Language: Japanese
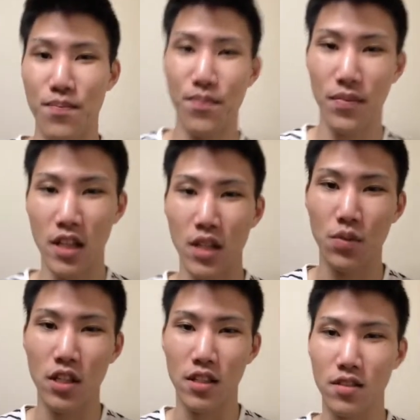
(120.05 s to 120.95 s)

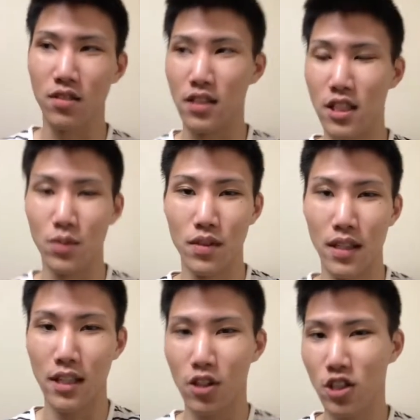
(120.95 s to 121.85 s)
DVD 作って自分で
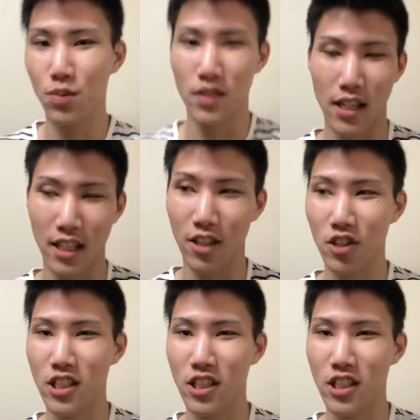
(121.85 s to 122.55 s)
楽しむなら楽しん